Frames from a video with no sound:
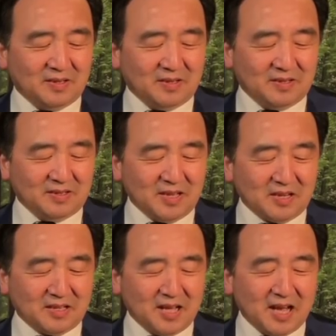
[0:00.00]
想
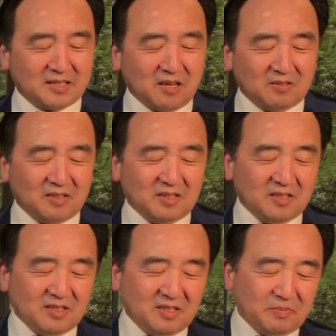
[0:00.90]
给大家找到一
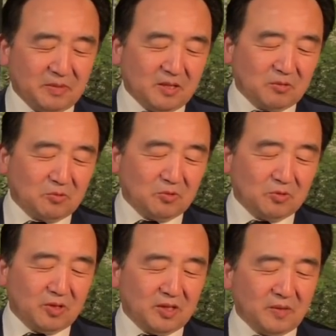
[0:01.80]
个一个比较准
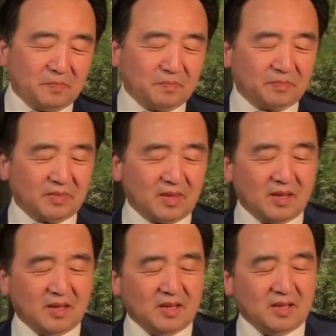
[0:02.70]
确的，
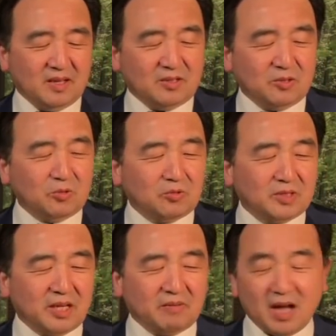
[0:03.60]
就用
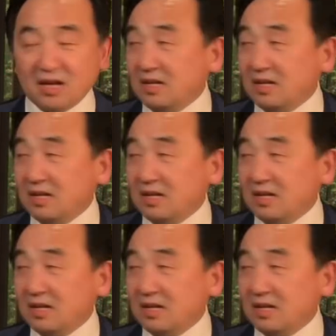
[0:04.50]
这个吧。